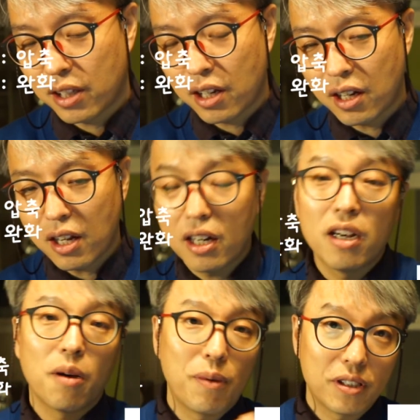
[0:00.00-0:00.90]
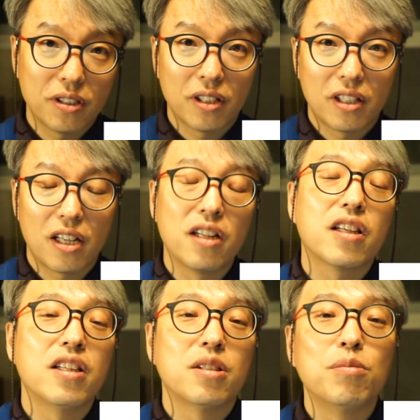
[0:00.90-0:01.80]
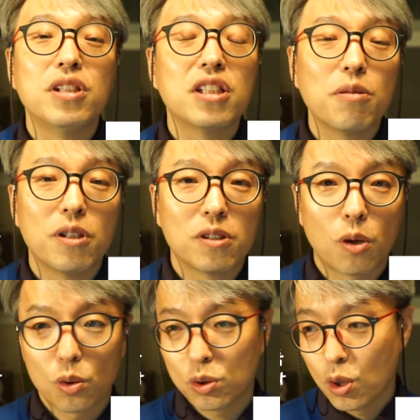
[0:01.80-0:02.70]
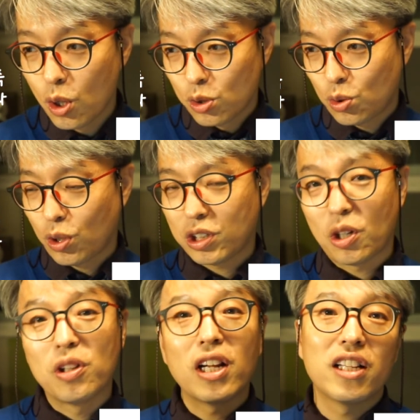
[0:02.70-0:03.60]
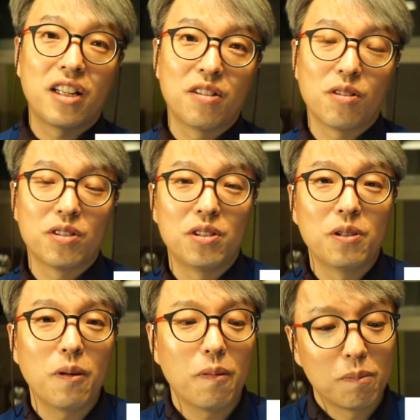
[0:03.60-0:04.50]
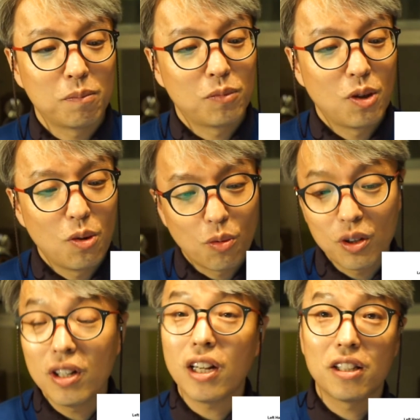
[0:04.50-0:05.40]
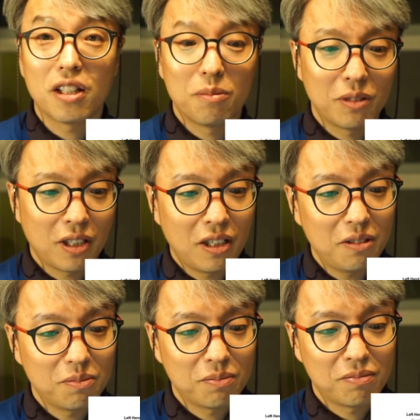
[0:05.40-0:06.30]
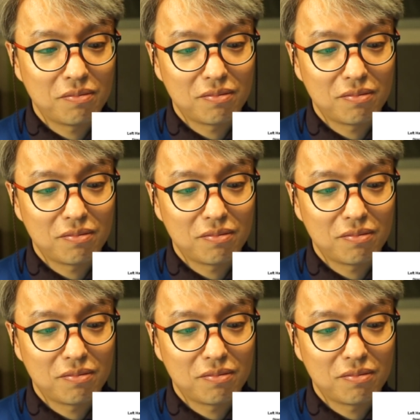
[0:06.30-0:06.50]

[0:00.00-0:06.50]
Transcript: 됐다가 레어팩션 됐다 이렇게 이제 움직이면서 소리가 전달되는 거거든요. 음, 원리는 간단합니다. 음.